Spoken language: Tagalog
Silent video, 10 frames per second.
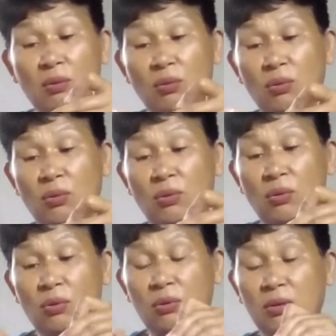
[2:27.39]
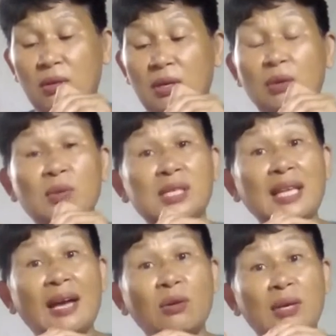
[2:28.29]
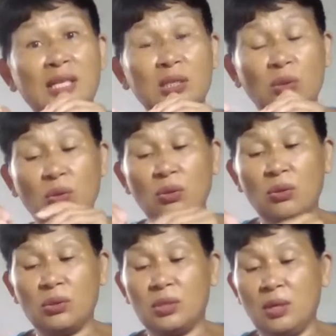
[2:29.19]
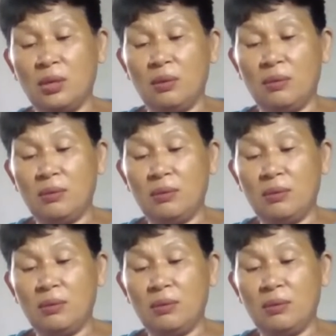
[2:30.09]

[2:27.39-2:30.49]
Iwas tayo gastos. O, diba?